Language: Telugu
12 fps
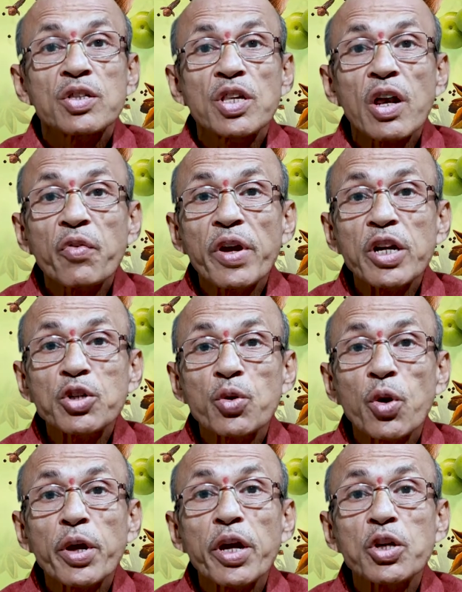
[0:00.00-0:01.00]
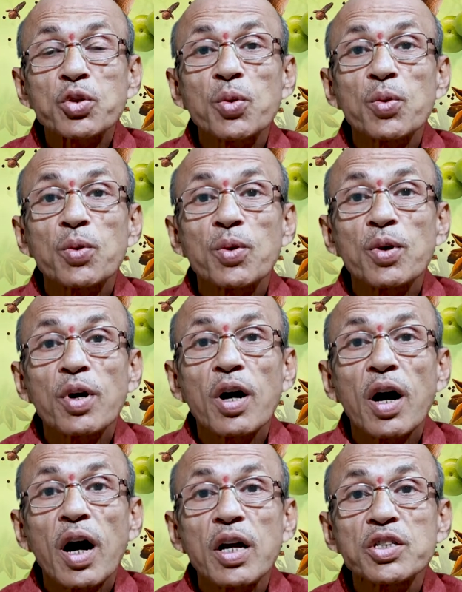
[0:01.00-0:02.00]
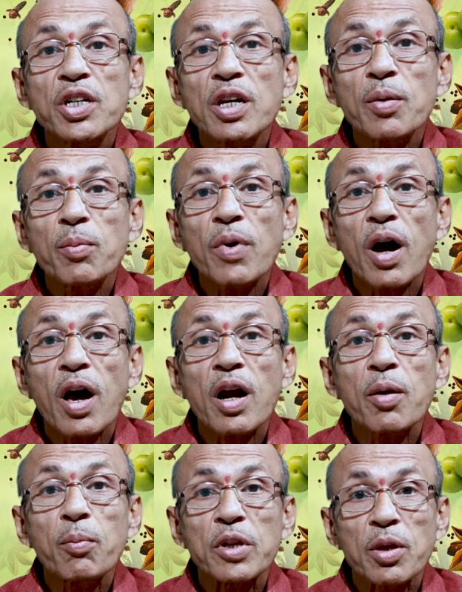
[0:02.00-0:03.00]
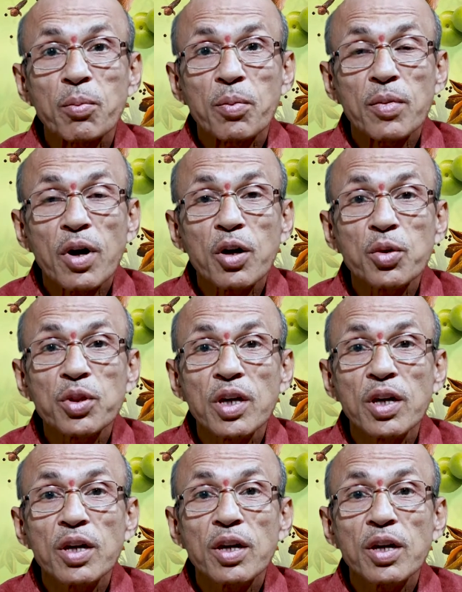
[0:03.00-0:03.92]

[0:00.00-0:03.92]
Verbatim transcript: సర్వేషు రోగేషు అజీర్ణం కారణం మతం అంటుంది